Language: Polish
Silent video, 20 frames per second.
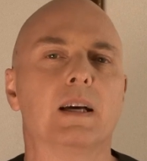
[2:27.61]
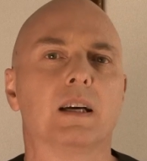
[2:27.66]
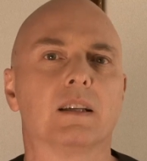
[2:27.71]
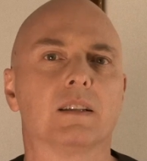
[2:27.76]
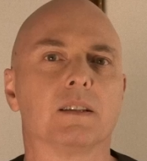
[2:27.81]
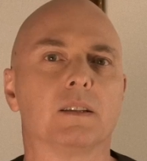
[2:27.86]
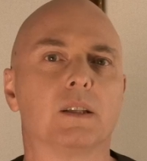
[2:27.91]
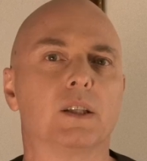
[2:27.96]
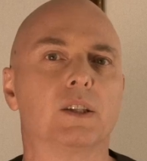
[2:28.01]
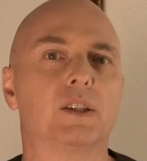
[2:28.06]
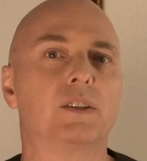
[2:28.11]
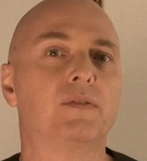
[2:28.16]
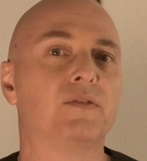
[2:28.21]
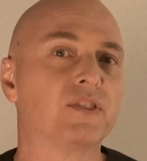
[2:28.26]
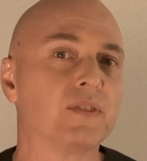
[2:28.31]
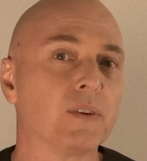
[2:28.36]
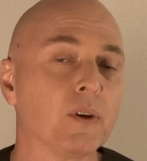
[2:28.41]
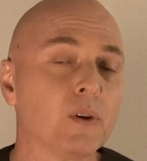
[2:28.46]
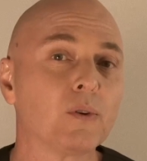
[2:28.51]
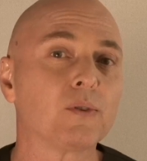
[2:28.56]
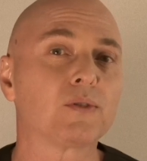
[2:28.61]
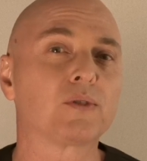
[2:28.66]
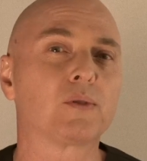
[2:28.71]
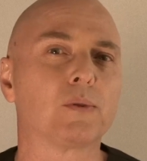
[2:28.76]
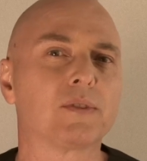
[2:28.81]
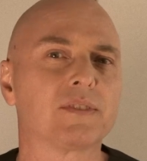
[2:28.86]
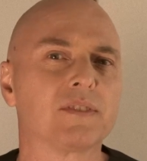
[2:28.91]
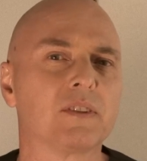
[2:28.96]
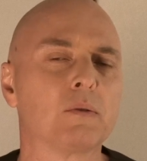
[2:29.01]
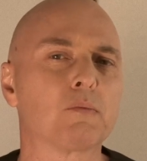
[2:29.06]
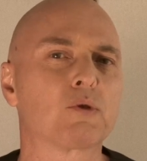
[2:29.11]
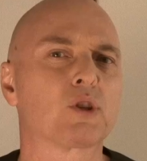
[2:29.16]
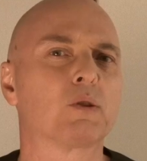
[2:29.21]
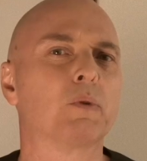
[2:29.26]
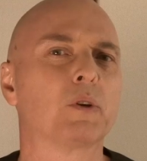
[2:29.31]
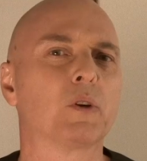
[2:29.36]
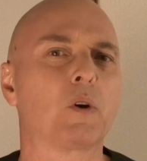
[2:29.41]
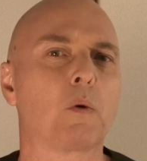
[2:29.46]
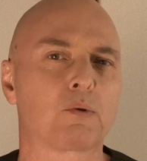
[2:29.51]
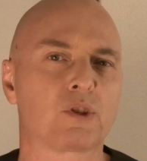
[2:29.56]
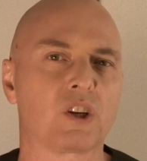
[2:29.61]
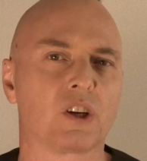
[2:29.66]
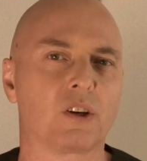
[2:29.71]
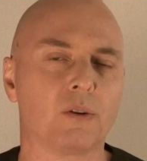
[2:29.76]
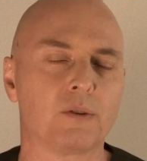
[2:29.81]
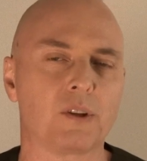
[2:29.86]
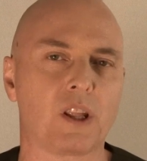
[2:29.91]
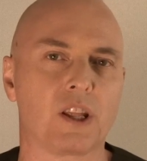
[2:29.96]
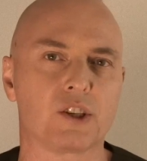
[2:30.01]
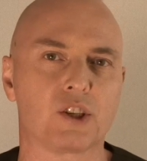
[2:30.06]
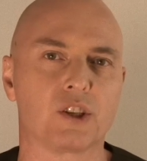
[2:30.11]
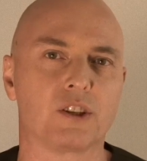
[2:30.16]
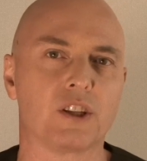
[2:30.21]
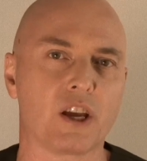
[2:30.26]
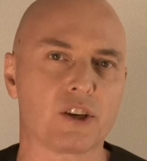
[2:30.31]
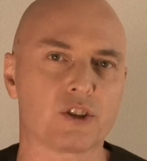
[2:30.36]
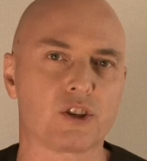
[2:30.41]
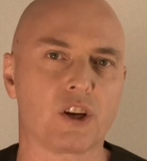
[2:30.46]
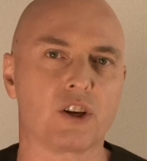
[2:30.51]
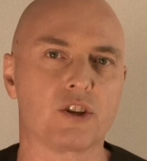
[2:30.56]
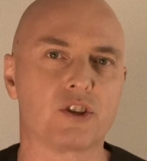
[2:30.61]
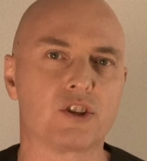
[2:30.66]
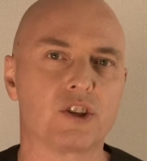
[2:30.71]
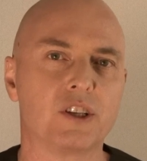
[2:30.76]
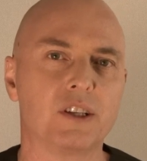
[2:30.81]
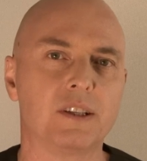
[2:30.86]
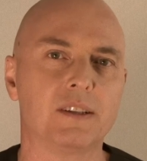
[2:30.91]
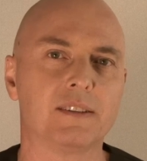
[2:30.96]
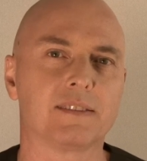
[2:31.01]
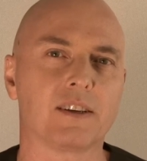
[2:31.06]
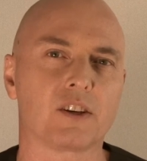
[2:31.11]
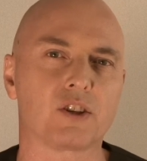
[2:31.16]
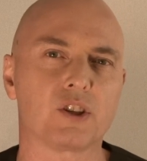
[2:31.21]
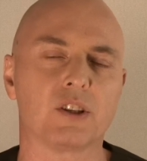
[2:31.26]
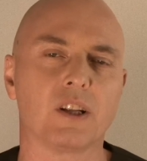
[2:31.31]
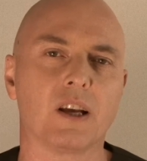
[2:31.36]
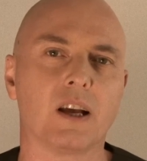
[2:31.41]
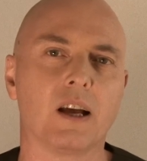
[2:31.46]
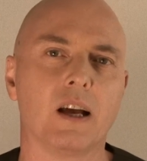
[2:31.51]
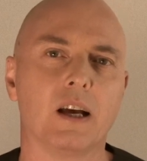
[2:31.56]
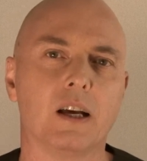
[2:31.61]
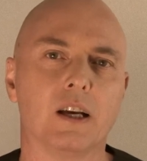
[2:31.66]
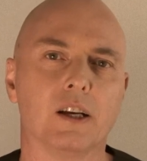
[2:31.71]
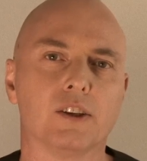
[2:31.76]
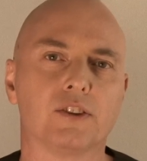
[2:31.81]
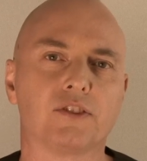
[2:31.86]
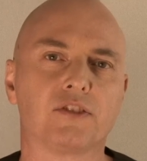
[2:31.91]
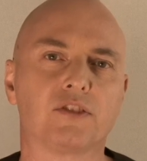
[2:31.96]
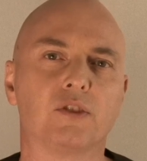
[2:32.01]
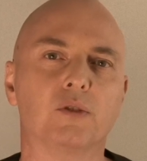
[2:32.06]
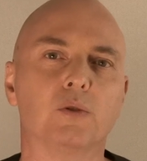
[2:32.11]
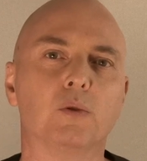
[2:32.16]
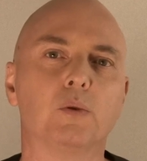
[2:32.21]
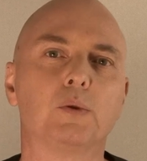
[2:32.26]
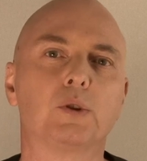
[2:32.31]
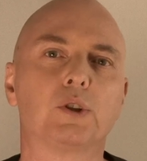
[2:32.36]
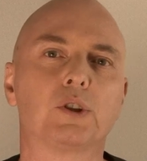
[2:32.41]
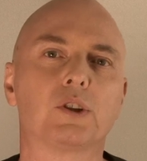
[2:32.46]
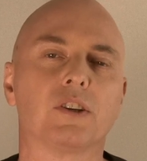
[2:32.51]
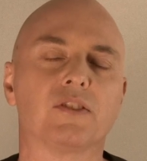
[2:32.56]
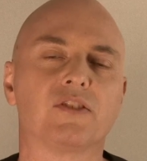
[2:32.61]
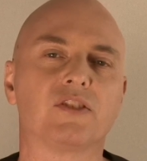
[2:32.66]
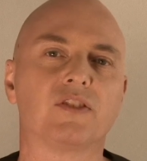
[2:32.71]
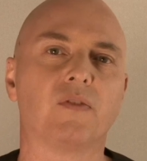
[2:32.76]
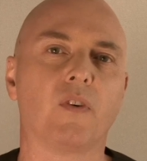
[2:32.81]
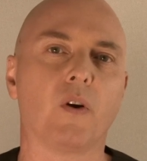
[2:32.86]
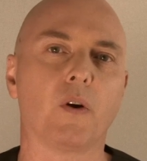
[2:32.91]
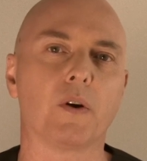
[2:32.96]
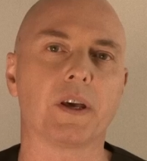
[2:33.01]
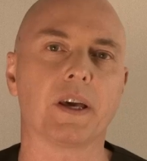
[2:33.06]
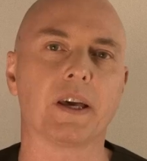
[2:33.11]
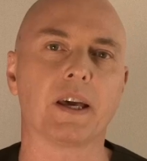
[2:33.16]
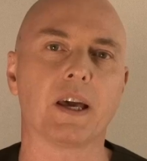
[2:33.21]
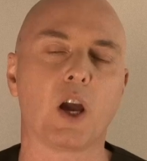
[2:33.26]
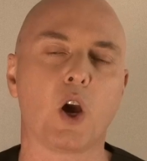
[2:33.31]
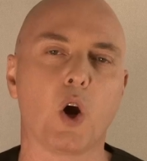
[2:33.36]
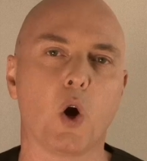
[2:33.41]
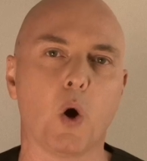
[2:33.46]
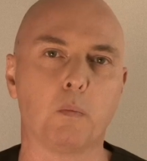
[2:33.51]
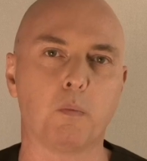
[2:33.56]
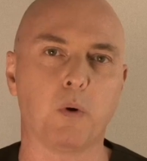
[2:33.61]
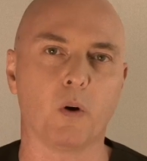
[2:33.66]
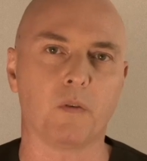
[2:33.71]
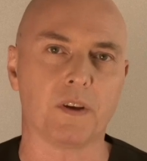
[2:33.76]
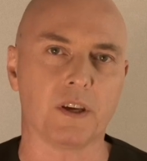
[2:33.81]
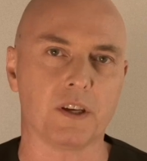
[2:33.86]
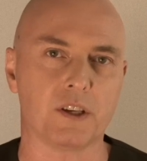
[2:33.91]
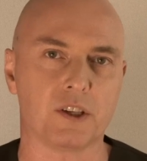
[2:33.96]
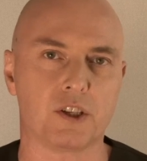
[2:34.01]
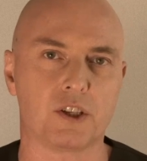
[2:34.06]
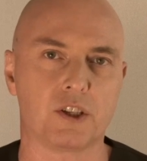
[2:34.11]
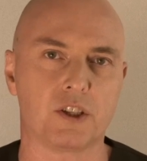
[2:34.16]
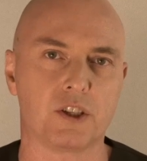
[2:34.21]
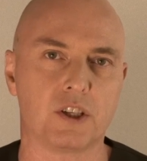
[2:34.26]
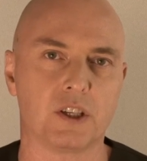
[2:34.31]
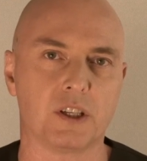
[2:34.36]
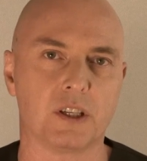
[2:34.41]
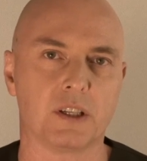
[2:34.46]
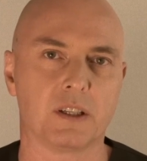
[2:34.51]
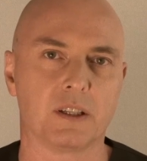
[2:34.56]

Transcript: E, I w związku z tym, żeby ją przekonać, nasz dżin zaczyna snuć swoje opowieści.